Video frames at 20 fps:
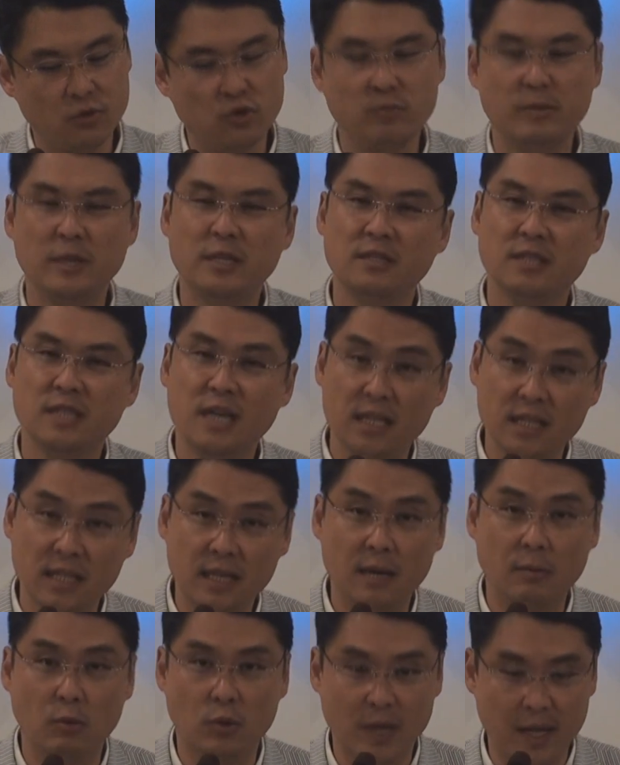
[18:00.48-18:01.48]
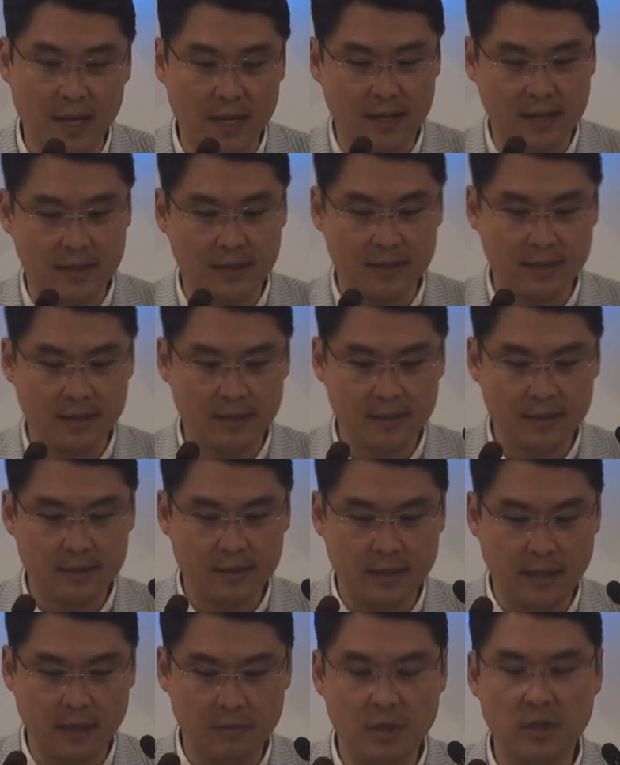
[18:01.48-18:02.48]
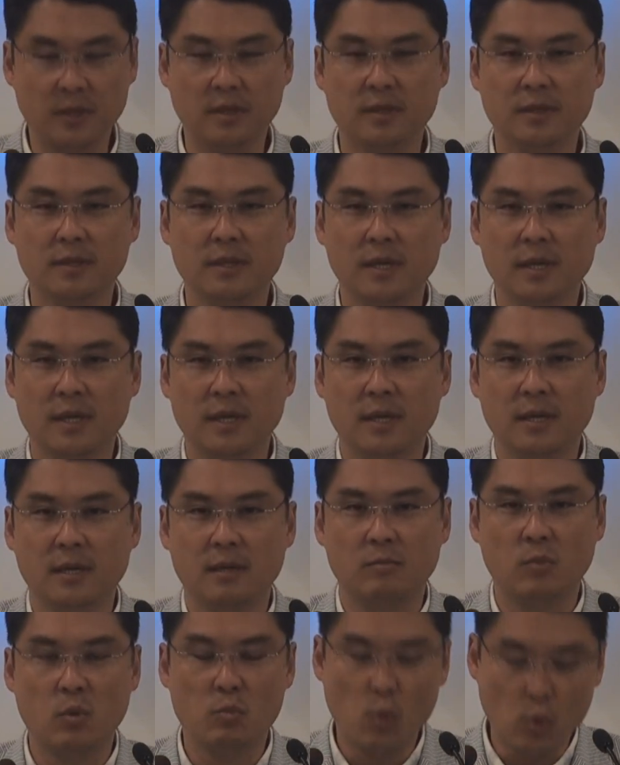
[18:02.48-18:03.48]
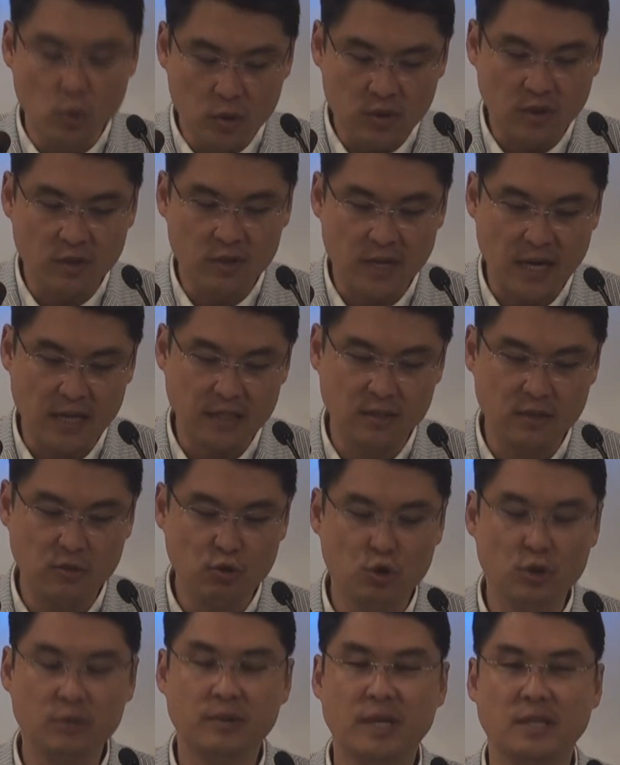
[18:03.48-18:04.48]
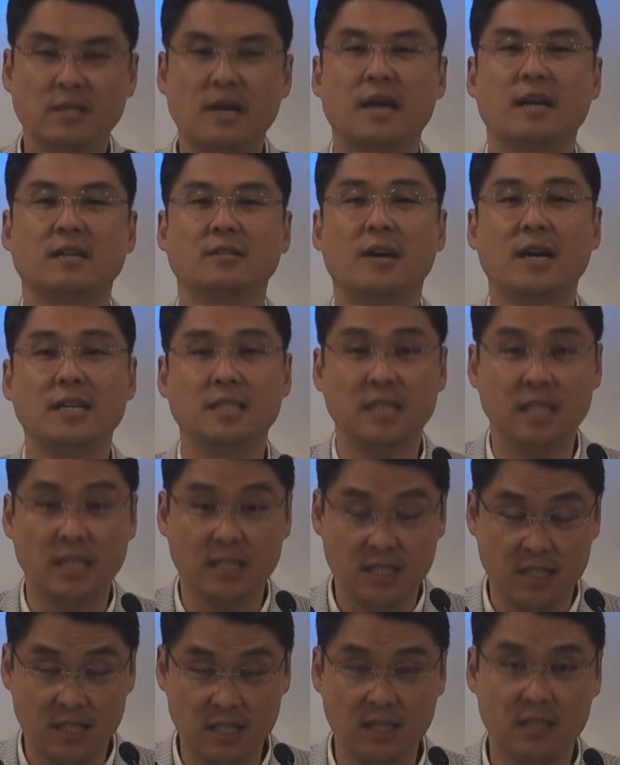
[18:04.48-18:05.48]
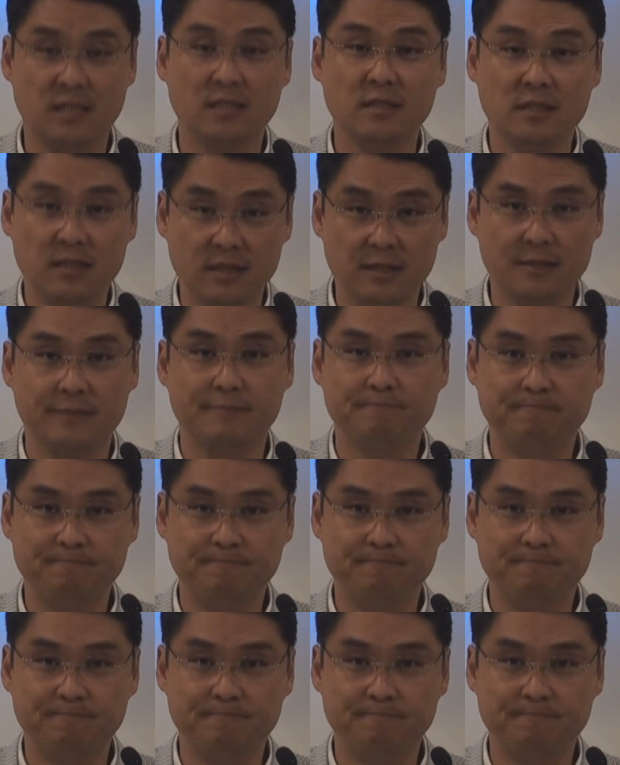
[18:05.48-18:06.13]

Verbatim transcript: 주님의 뜻이 아닌가 보다. 아니면 뭐 모든 것을 아시는 주님께서 알아서 하시겠지 등등.